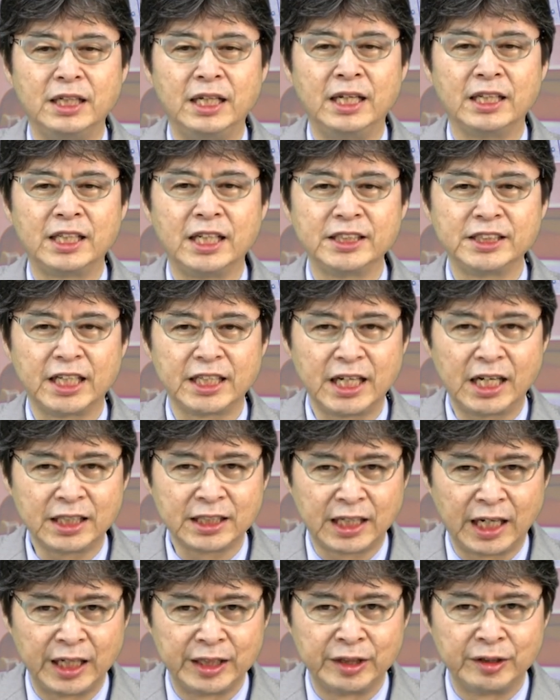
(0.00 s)
経済学
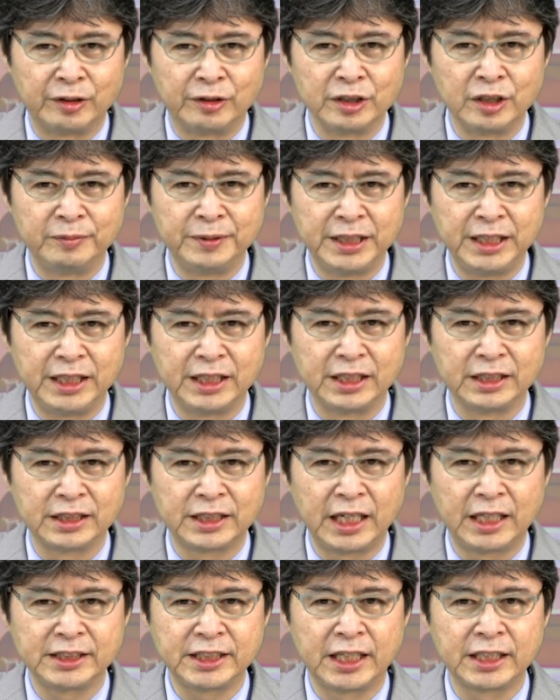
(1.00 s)
会及び
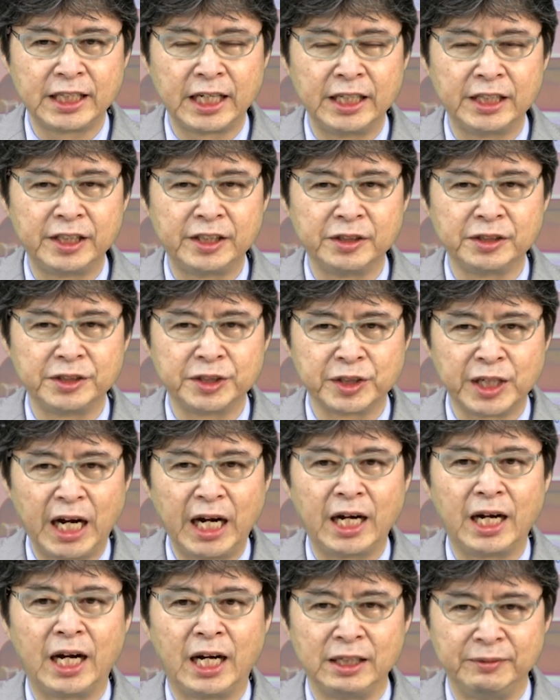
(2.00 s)
経済研究所
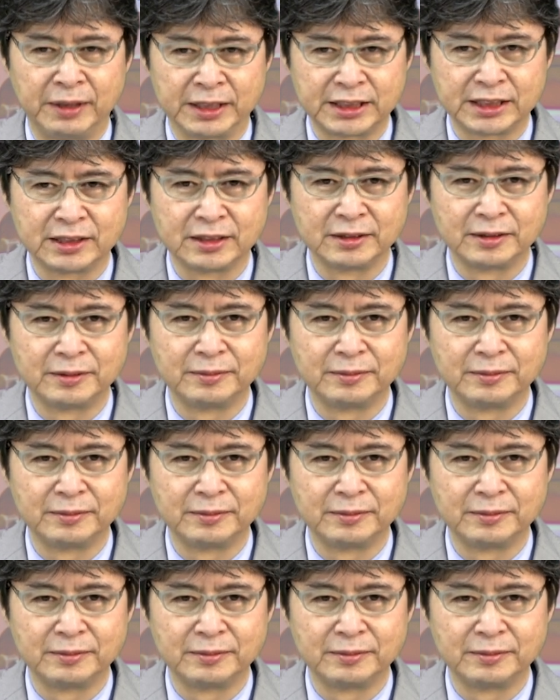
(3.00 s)
があります。